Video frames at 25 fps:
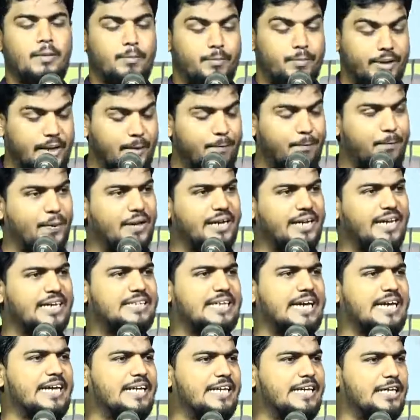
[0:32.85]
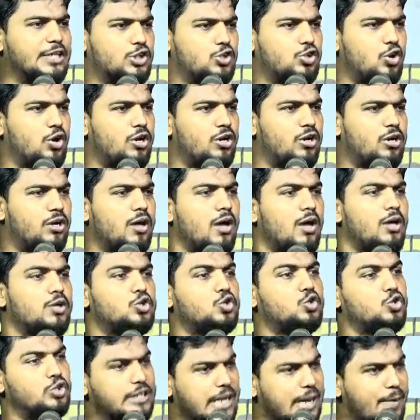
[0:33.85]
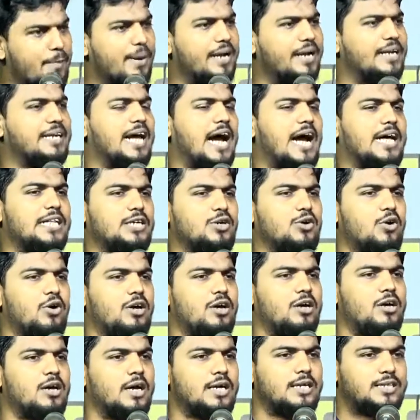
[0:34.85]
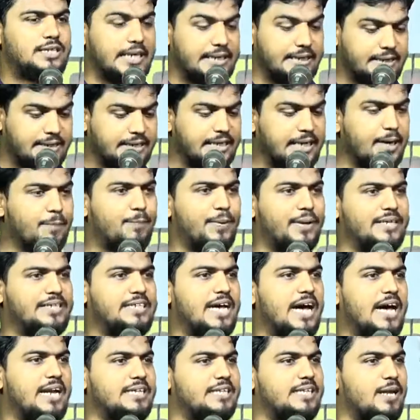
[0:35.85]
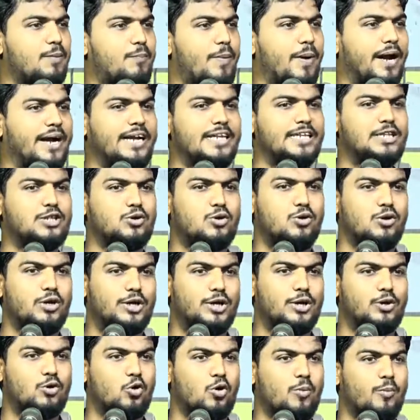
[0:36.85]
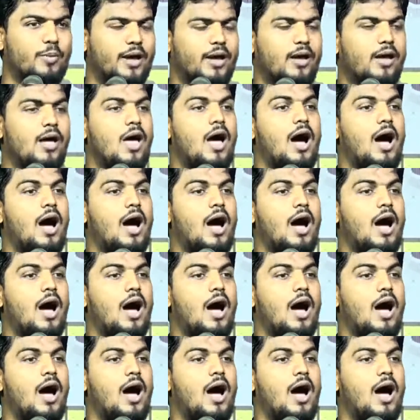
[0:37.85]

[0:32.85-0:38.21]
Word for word: மிகப்பெரிய தைரியத்தோடு சுயமரியாதையோடு சத்திய பிரச்சாரத்தில் பயணித்துக் கொண்டிருக்கிறோமே